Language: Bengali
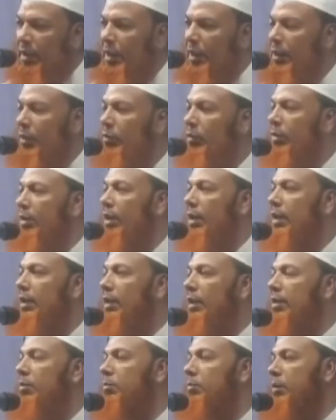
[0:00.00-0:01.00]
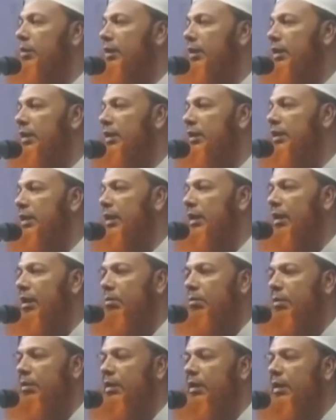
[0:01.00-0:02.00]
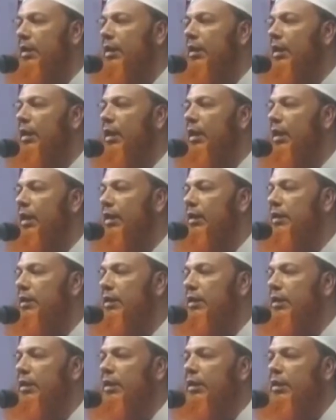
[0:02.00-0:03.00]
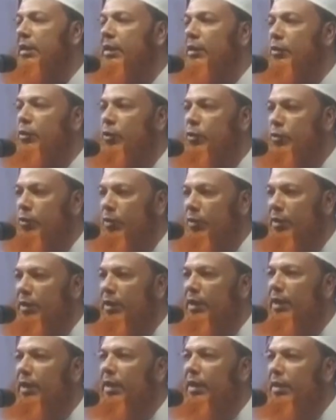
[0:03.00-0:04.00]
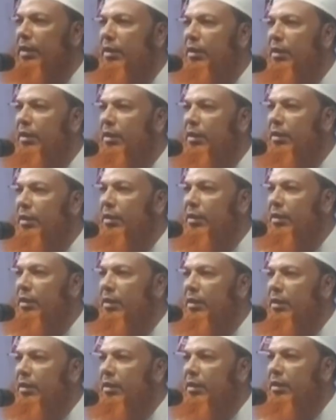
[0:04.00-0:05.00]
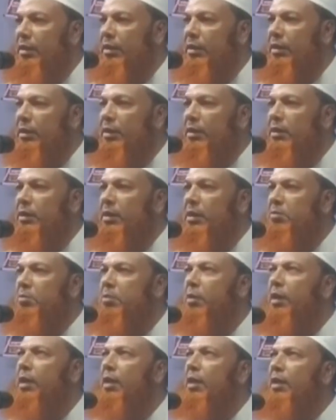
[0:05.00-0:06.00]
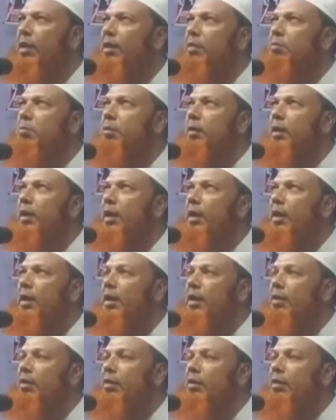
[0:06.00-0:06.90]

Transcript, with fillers: আহলুল্লাদের মজলিসে আমাদেরকে হাজির যে সুযোগ দিলেন সে মহান মহিয়ানের